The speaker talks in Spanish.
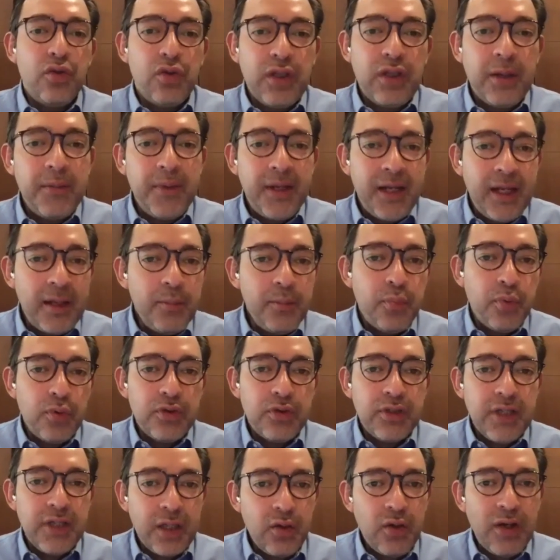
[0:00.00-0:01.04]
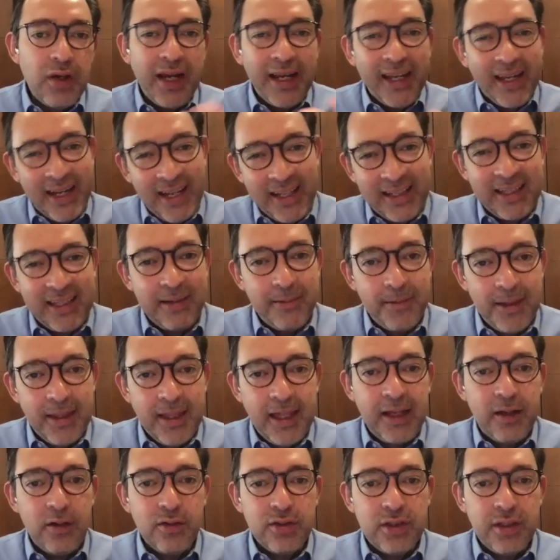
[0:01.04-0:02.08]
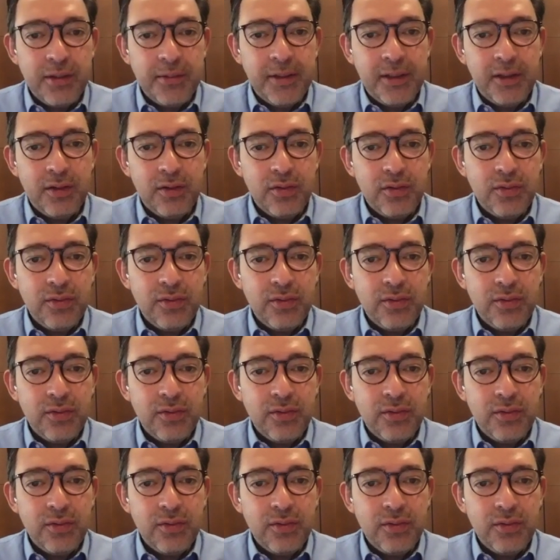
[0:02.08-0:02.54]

también ha impulsado la creatividad en los eventos?